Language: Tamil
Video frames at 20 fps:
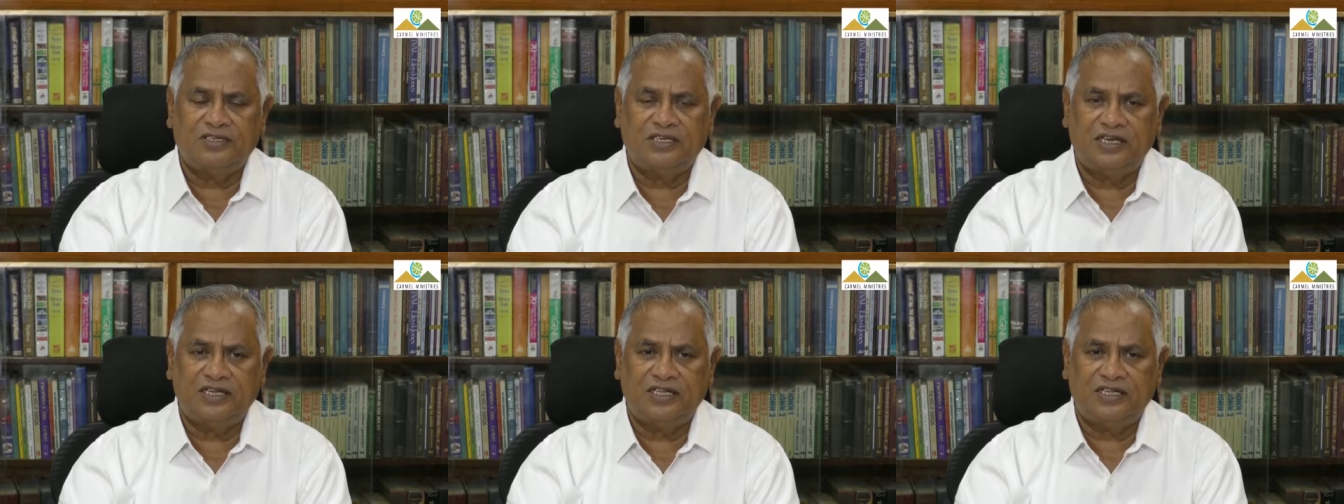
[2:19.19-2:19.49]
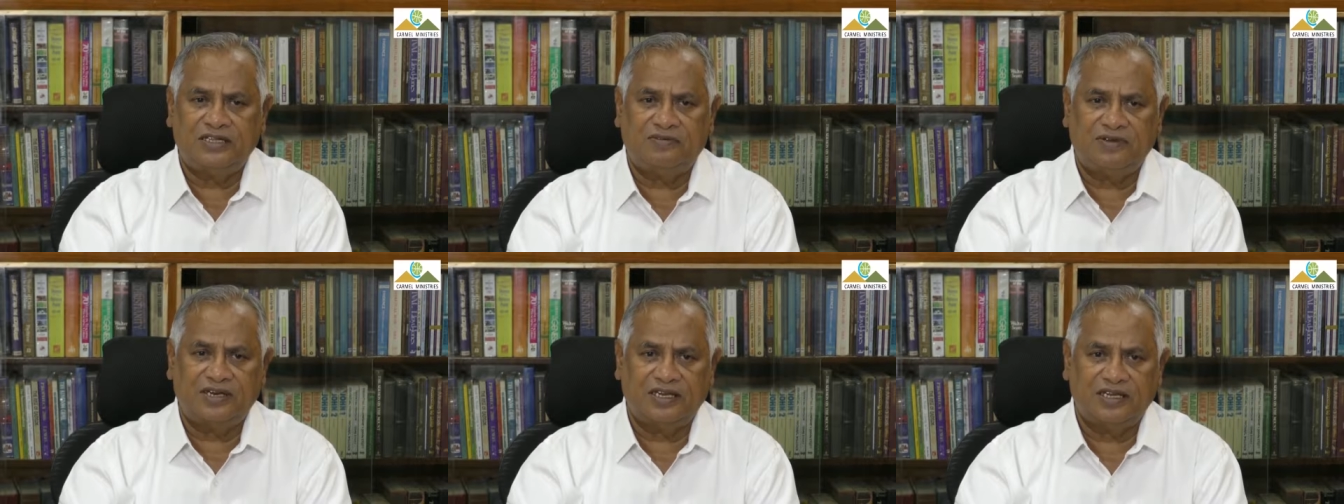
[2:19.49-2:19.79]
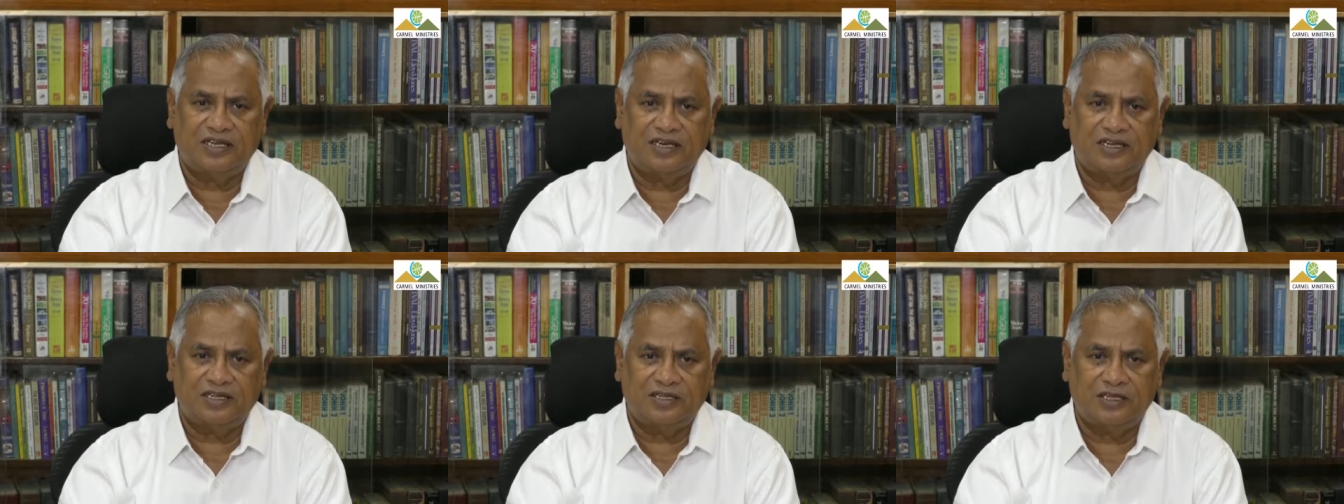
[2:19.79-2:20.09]
செய்தி
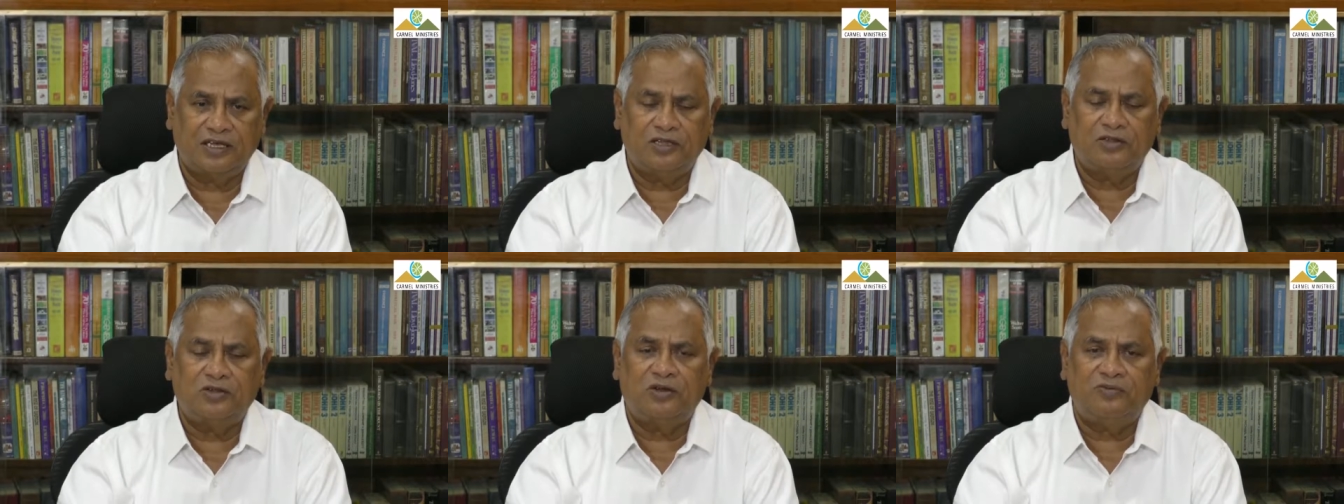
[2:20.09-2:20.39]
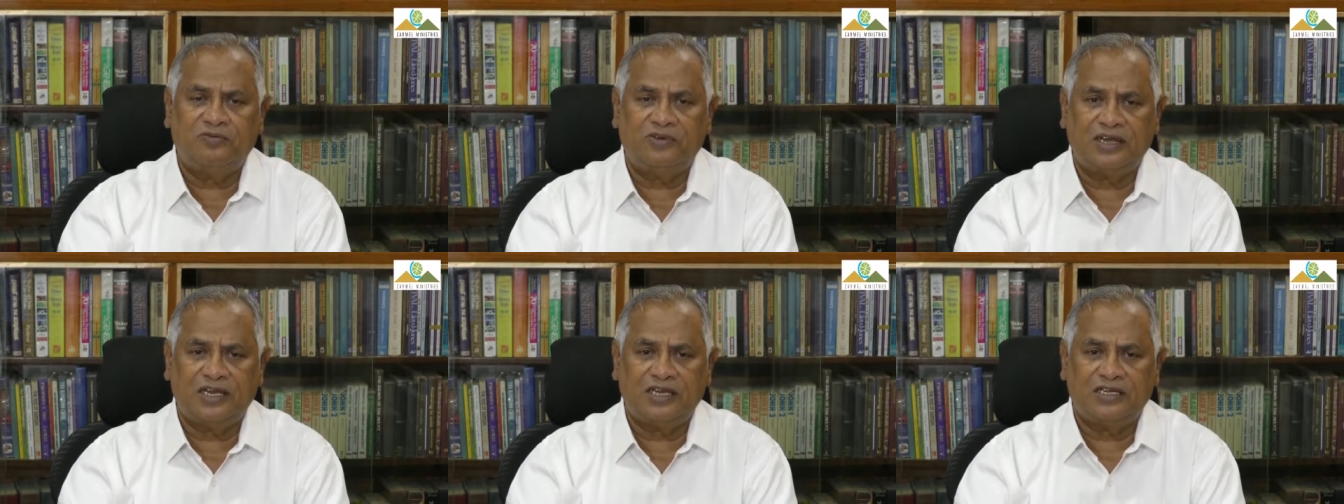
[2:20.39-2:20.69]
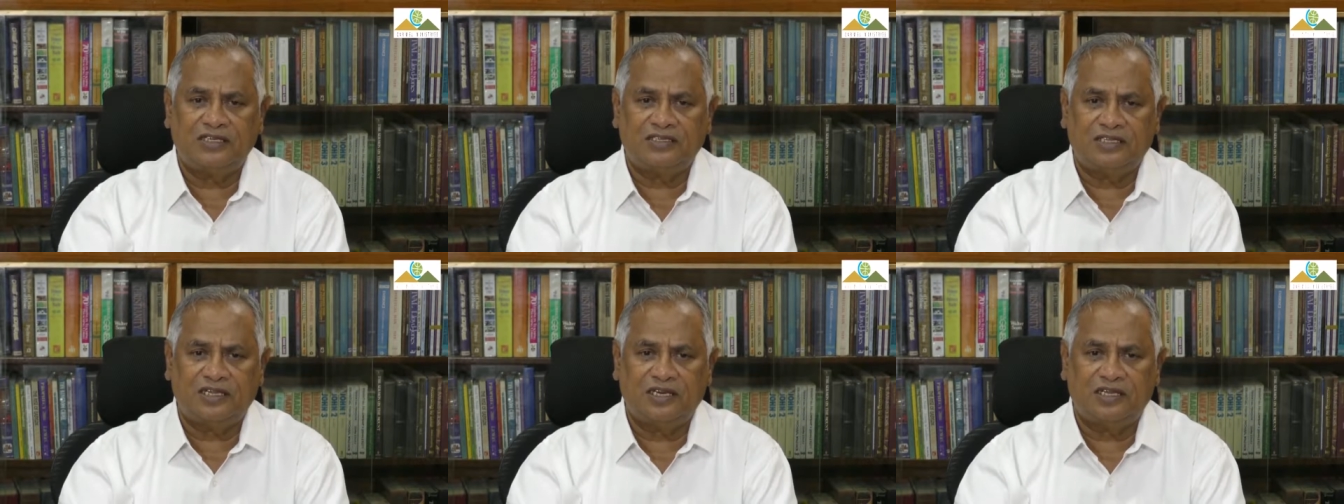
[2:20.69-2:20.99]
வருகிறது ஏதோ
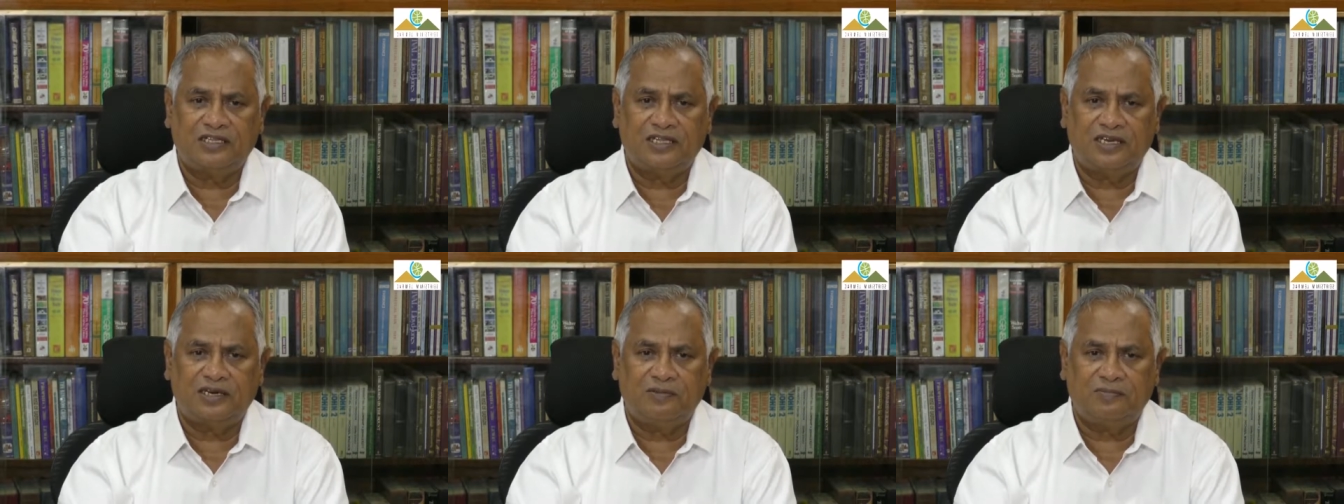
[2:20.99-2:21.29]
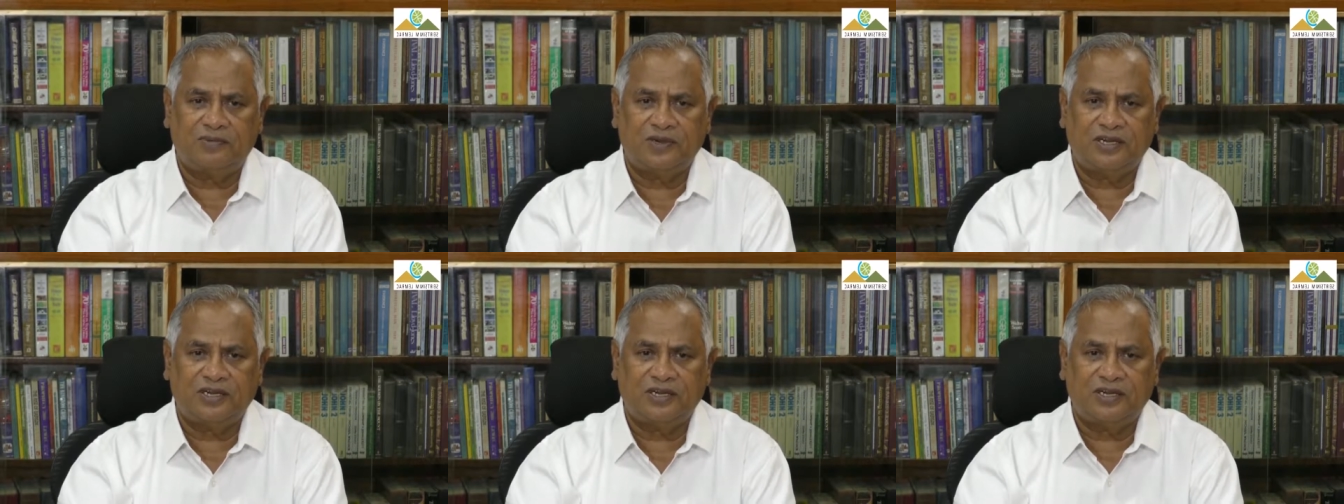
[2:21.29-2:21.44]
வேலை ஸ்தலத்துல